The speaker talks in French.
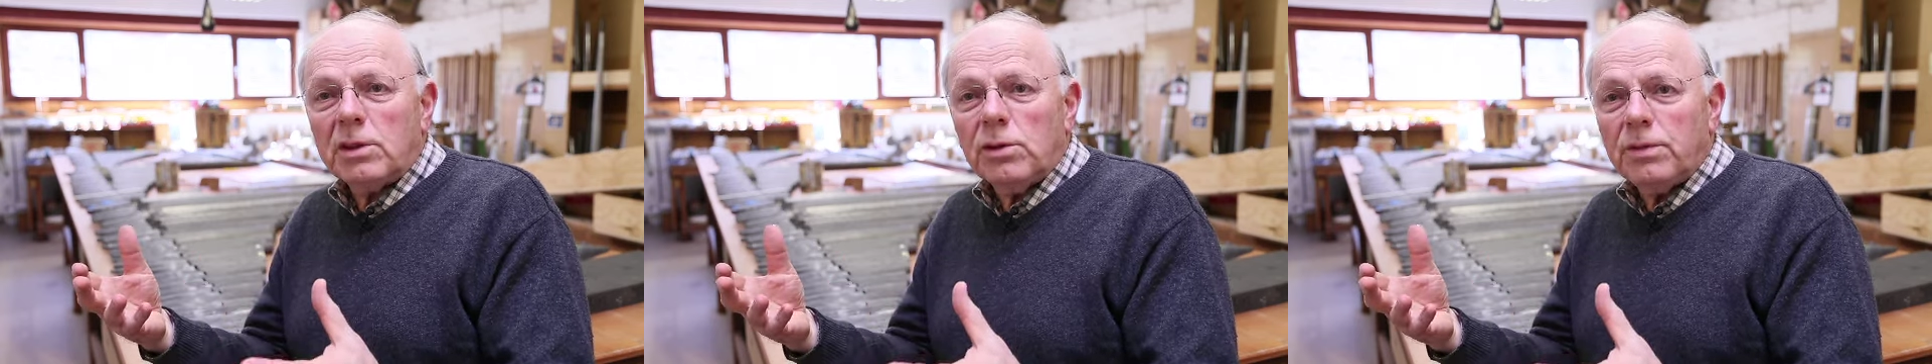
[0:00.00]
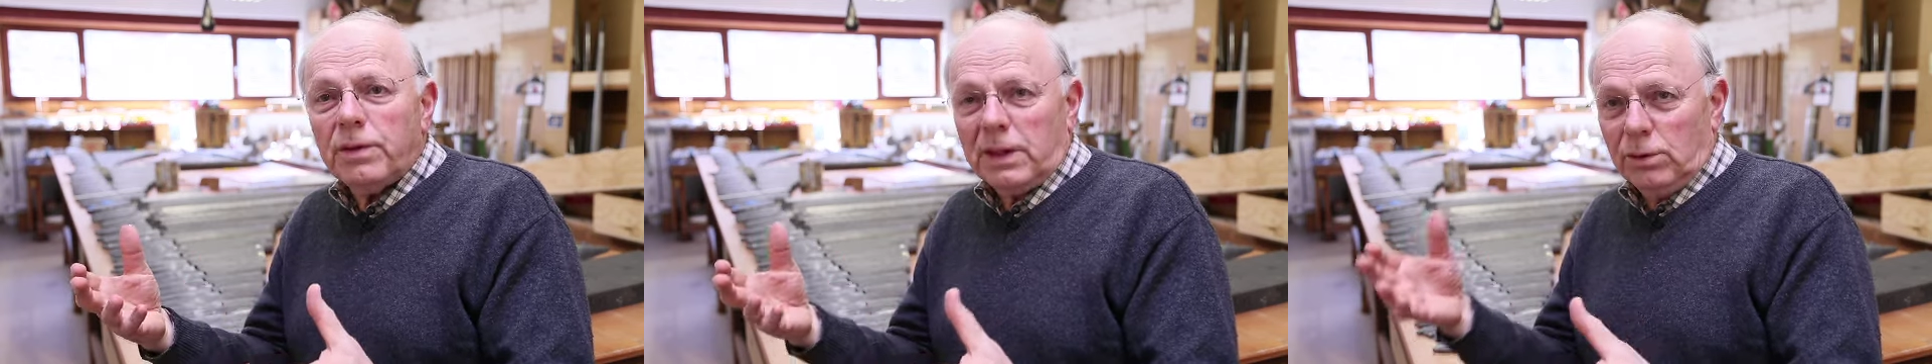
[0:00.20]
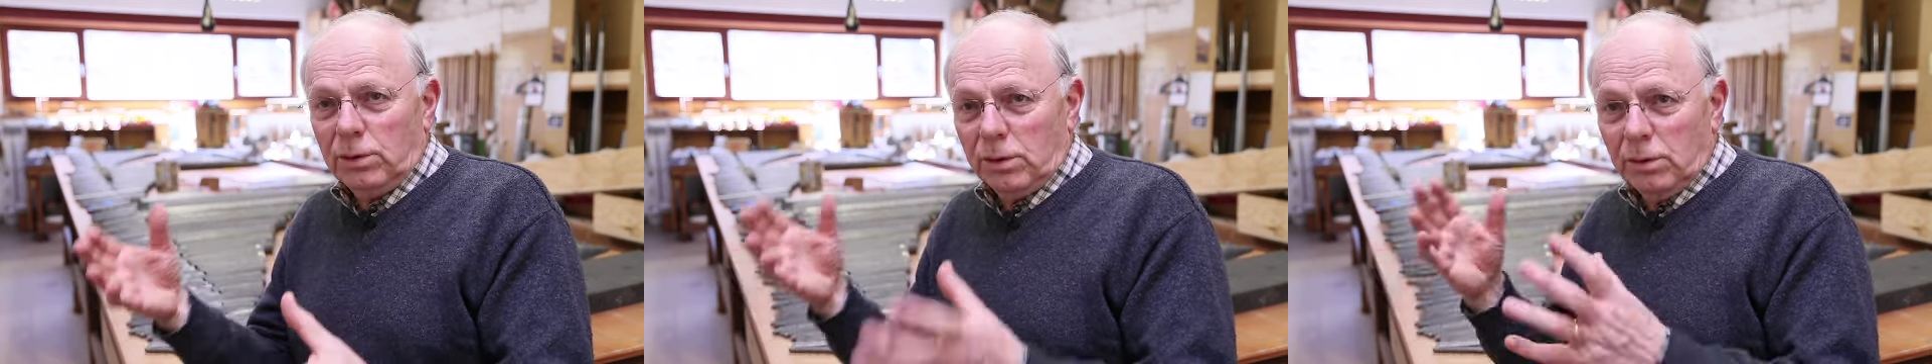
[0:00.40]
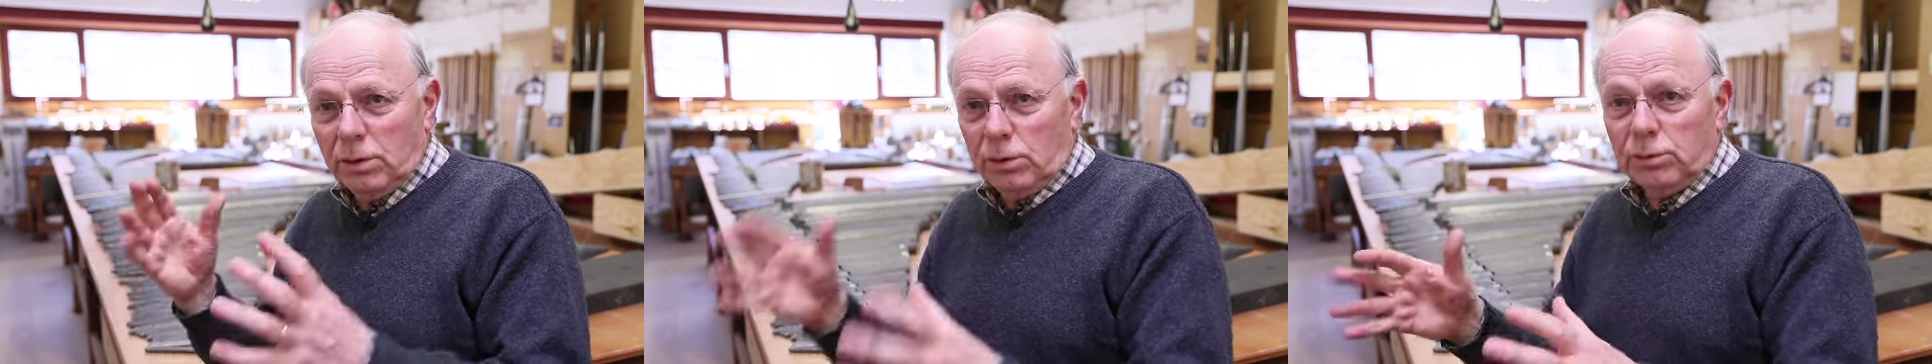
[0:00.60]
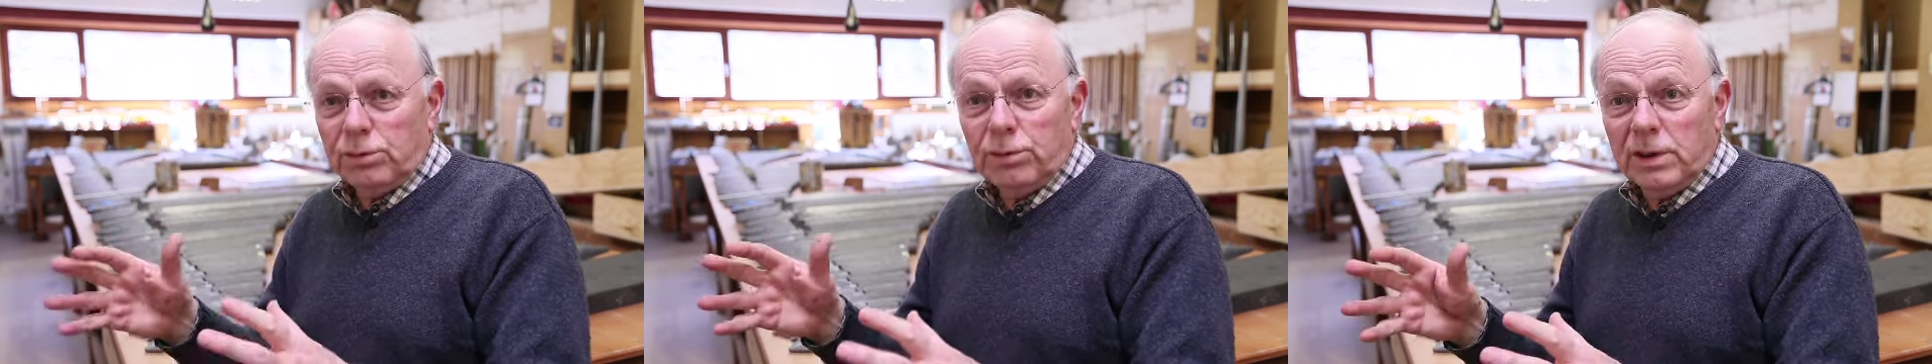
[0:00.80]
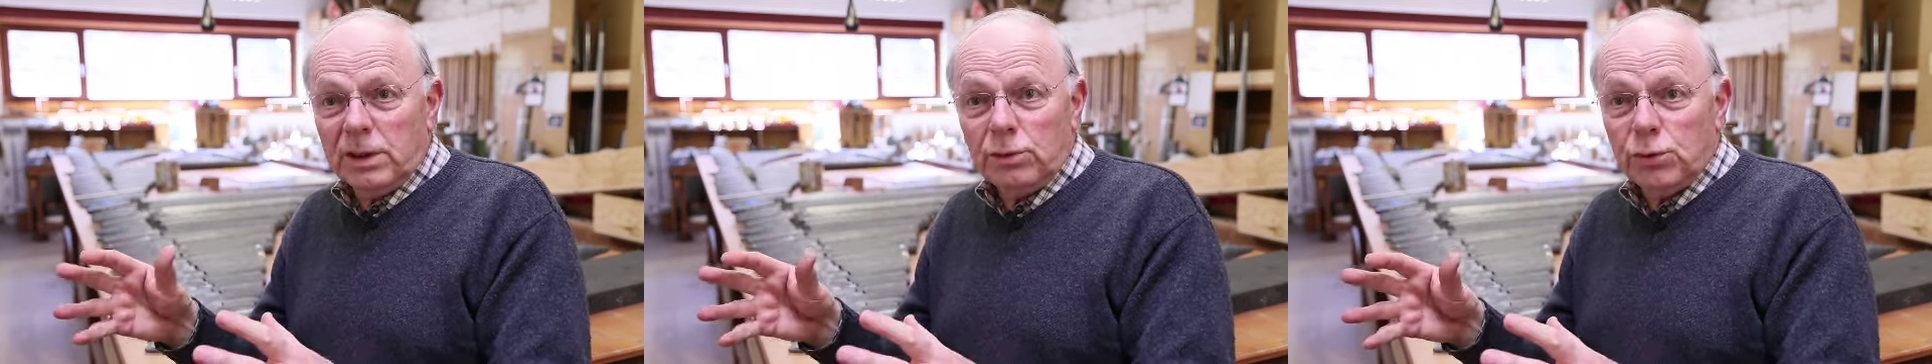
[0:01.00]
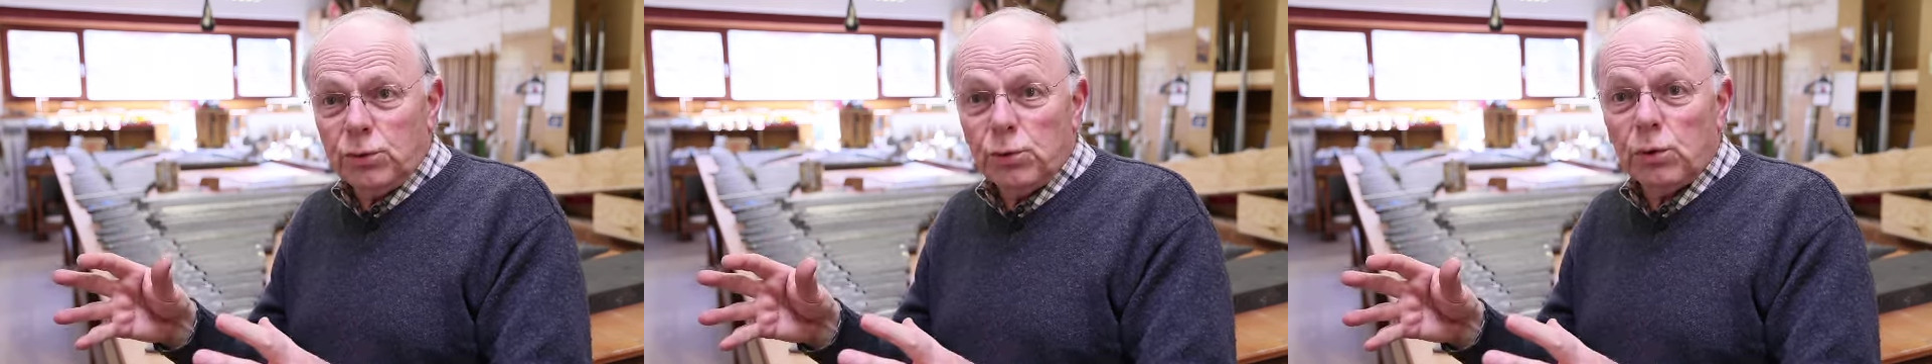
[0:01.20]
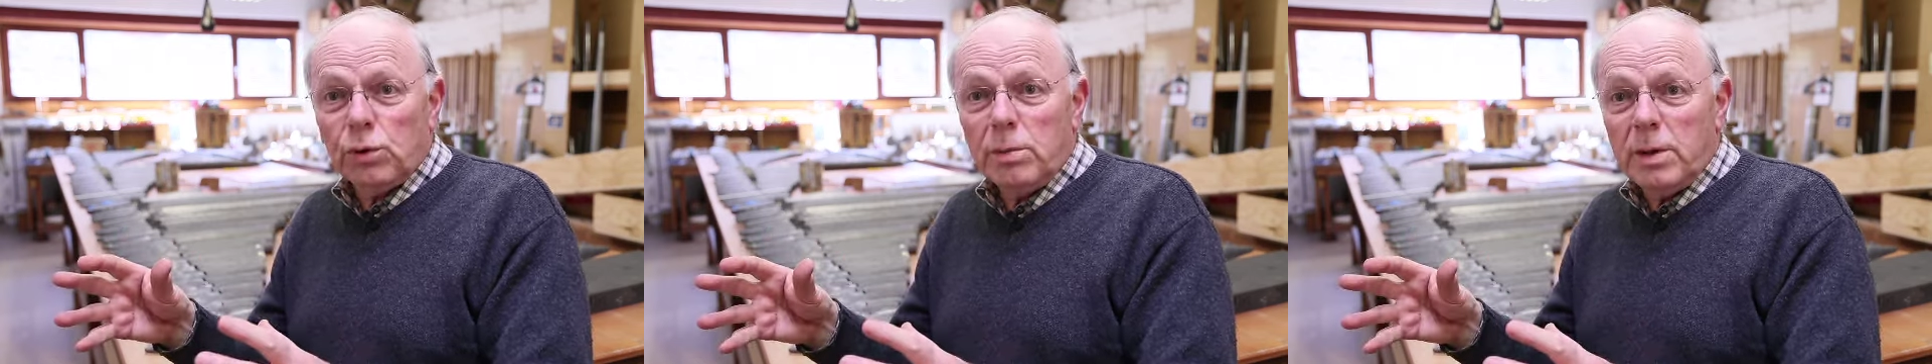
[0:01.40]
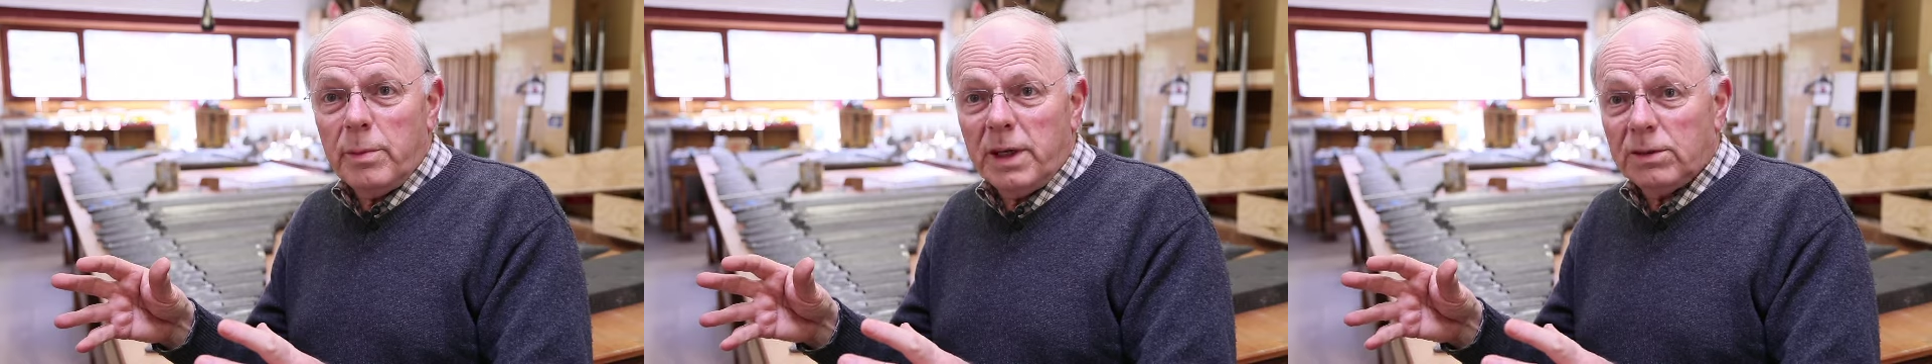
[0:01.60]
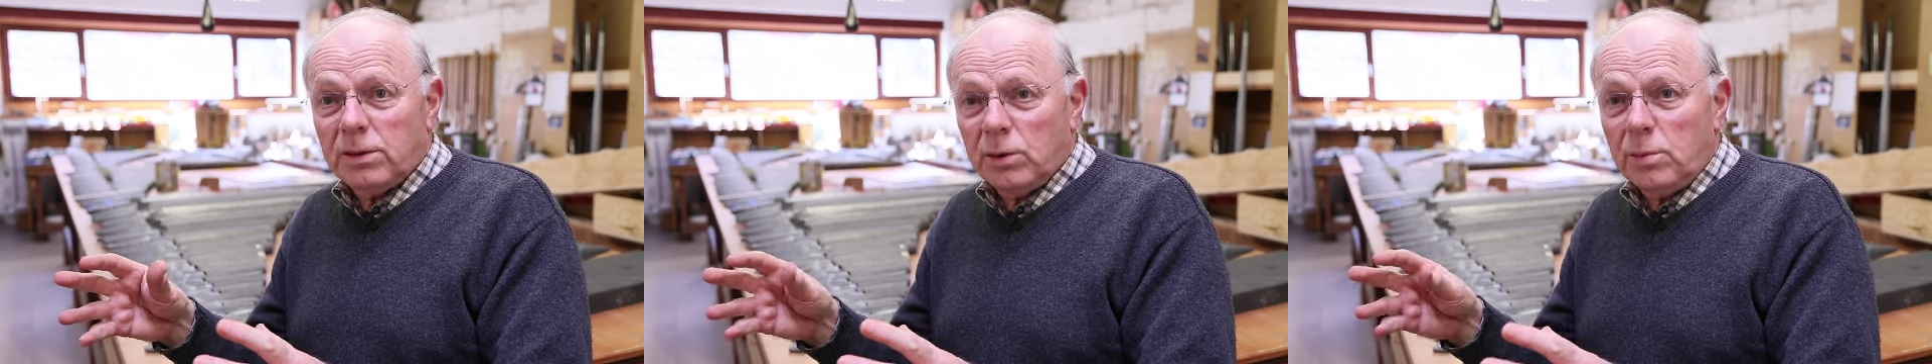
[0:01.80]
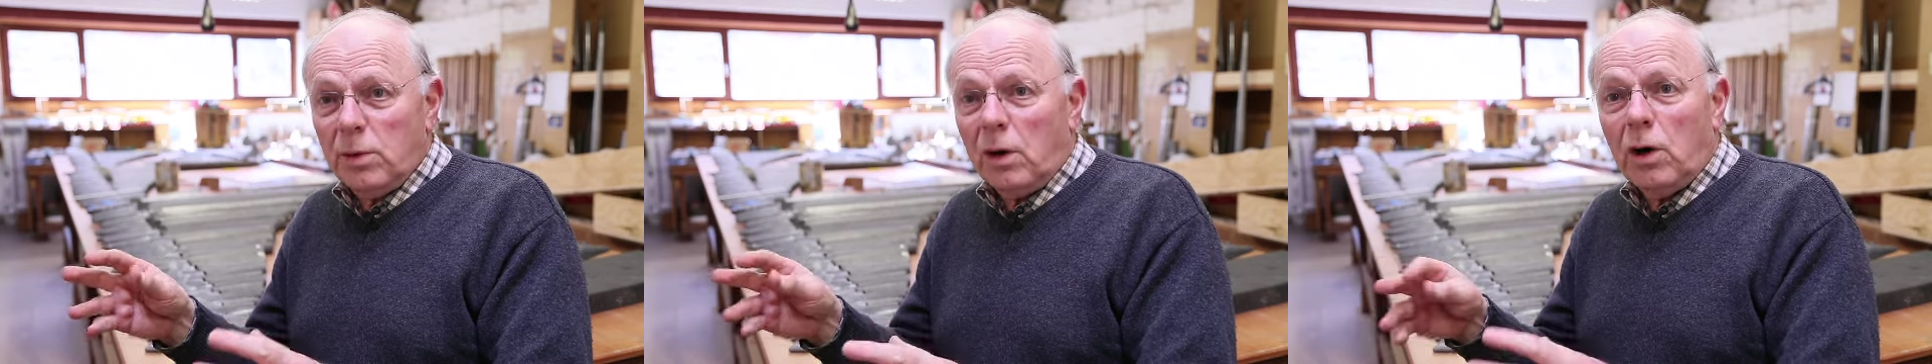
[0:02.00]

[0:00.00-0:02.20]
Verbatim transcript: le facteur d'or construisait toujours le même instrument,